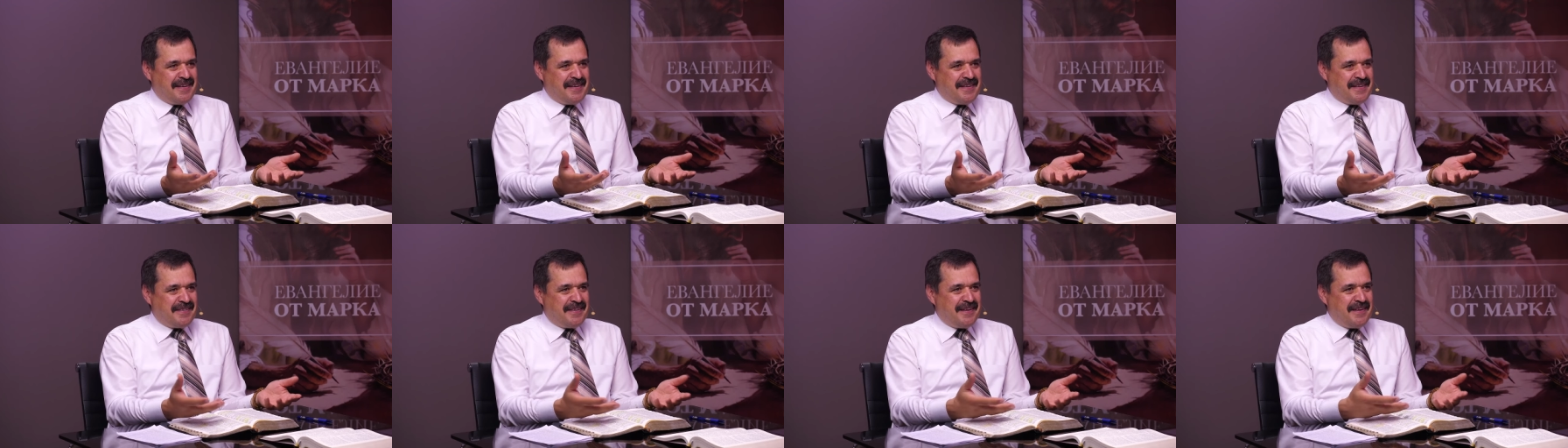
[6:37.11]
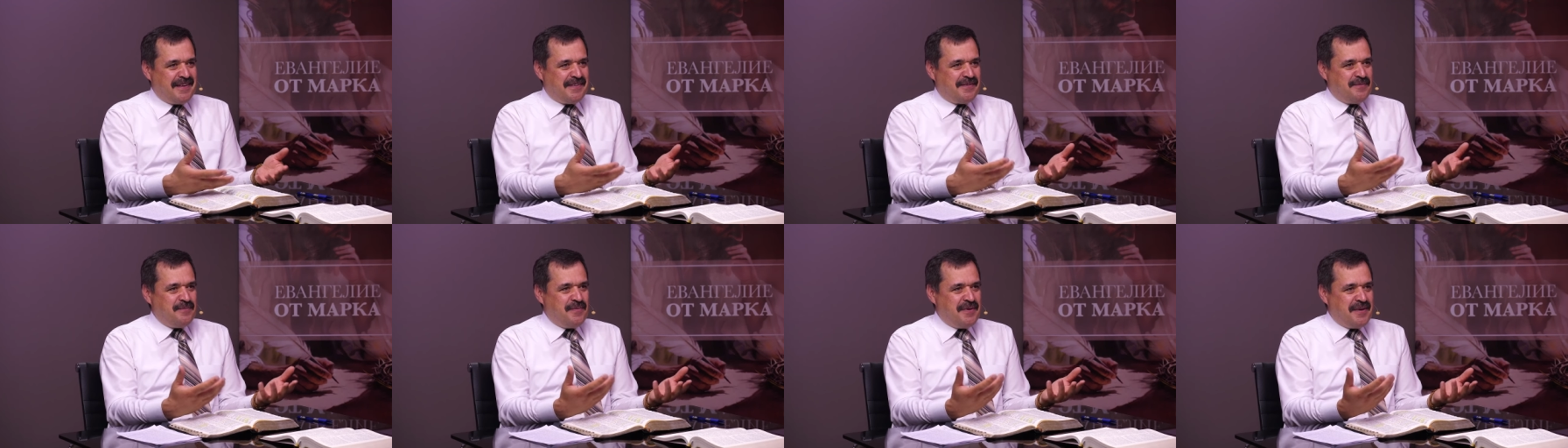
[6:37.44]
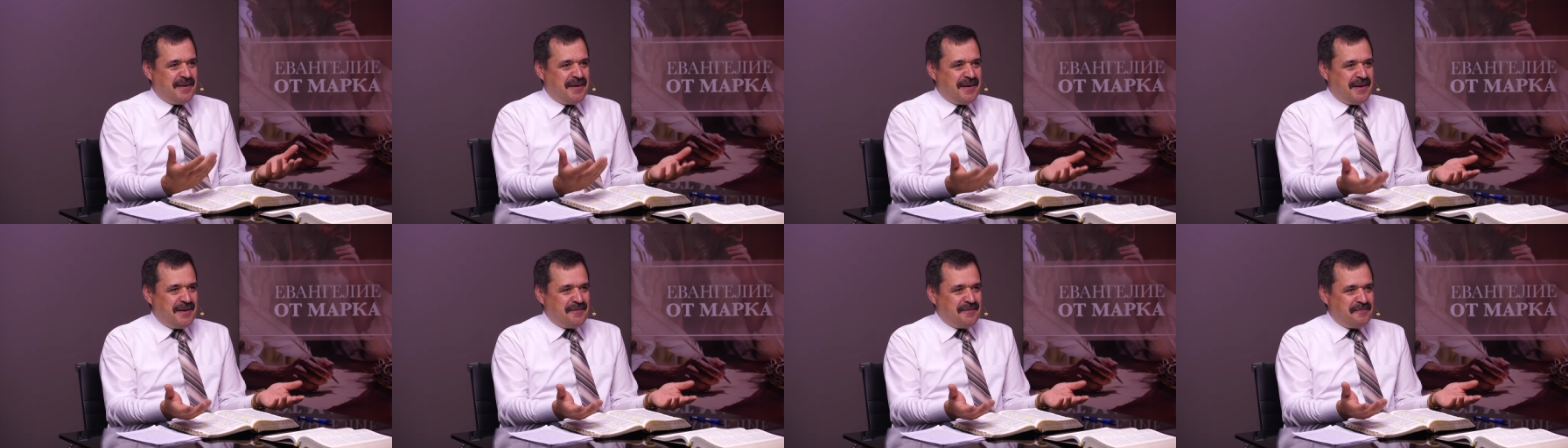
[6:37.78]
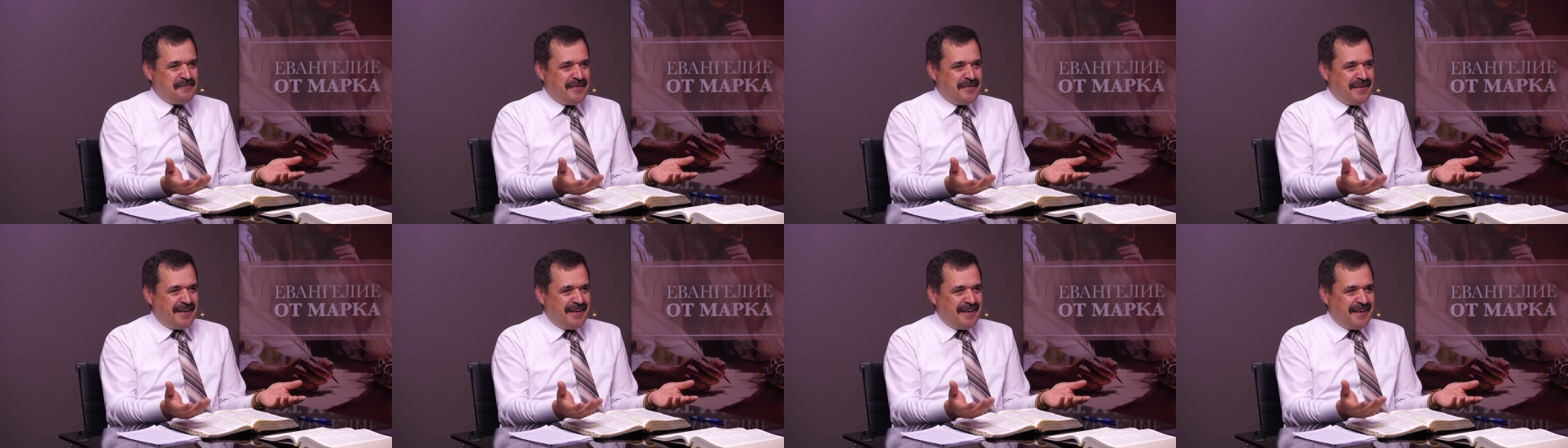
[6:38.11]

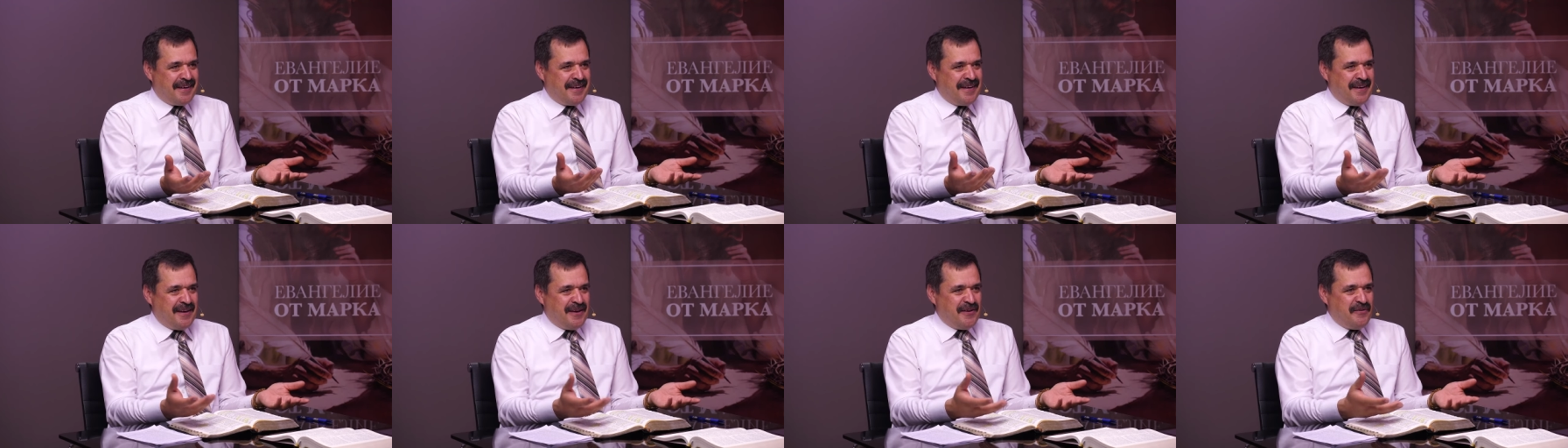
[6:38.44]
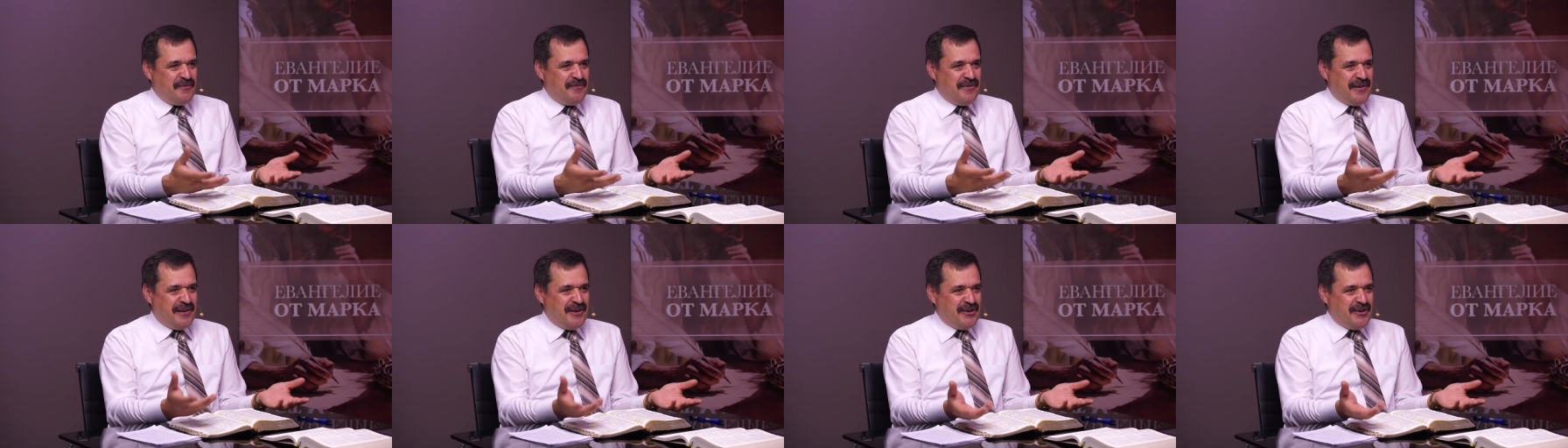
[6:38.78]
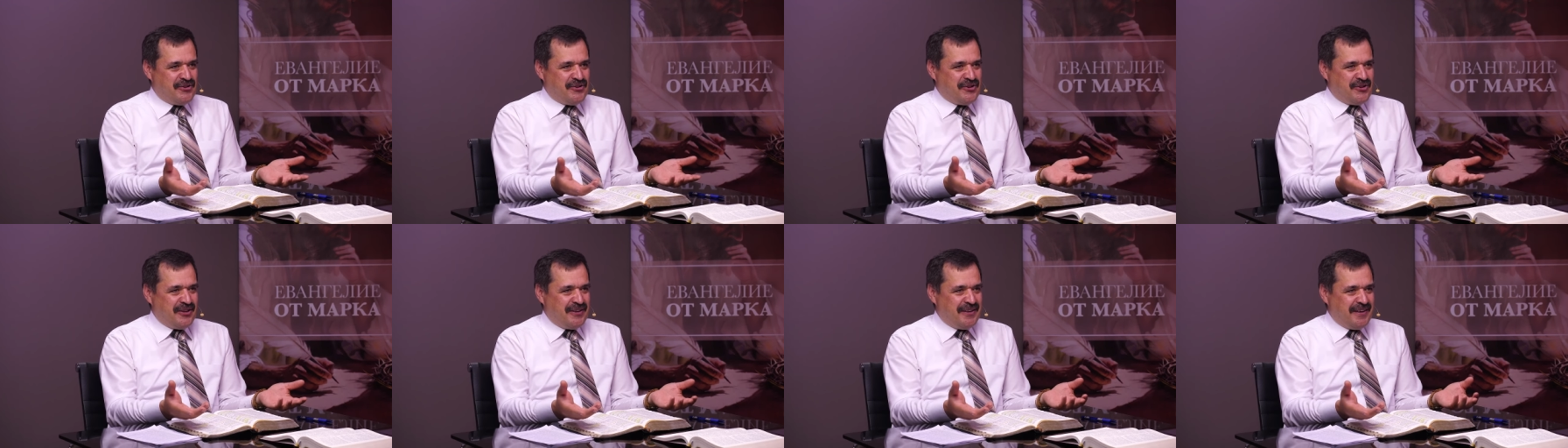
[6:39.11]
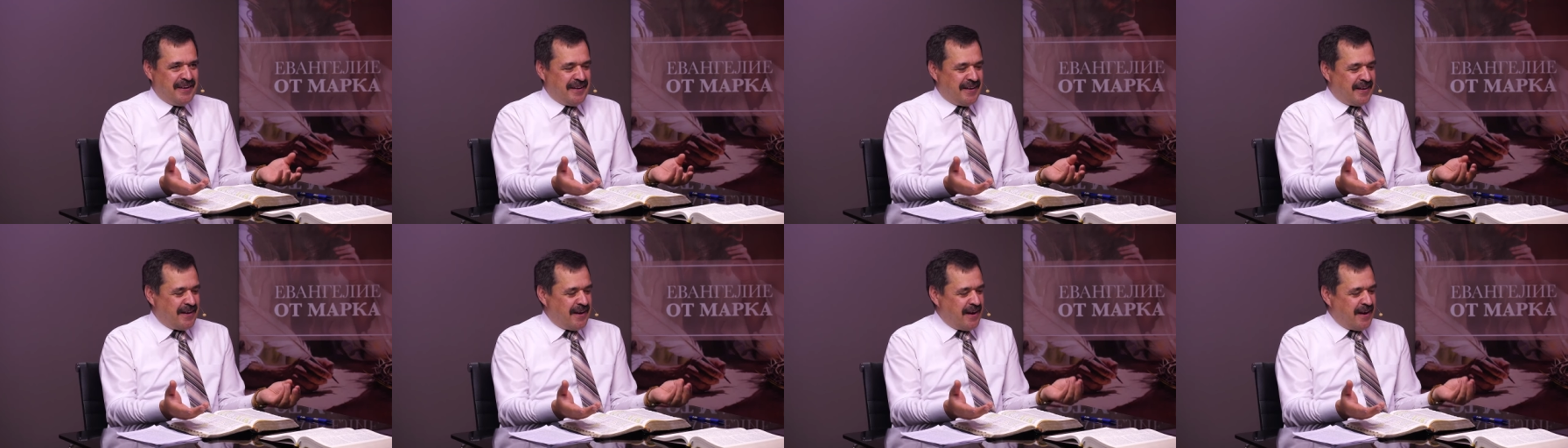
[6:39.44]
несоизмеримые величины?